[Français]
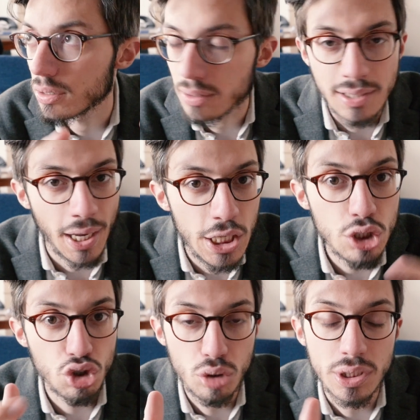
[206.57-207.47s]
sans arrêt
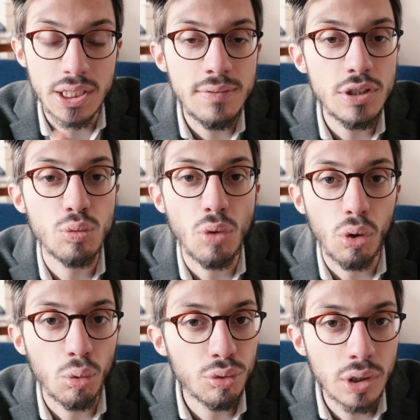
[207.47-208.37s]
changer d'objectif si je me
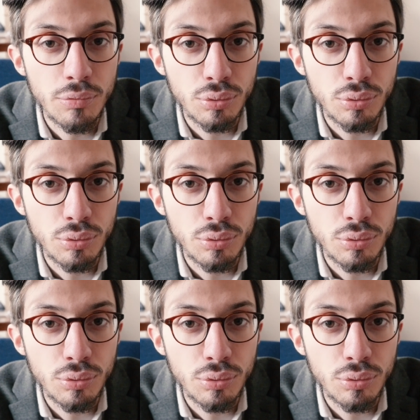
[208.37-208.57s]
rends compte qu'il